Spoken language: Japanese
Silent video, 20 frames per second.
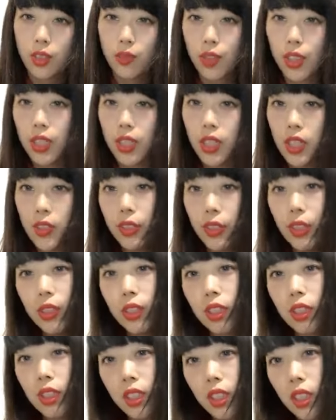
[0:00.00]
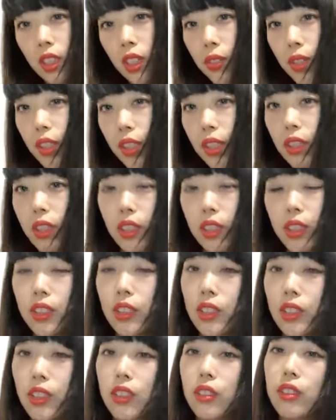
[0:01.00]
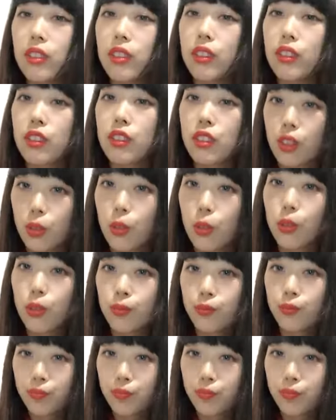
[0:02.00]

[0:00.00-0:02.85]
あ、リリーベとかだけ髪型変えてたりするんですけど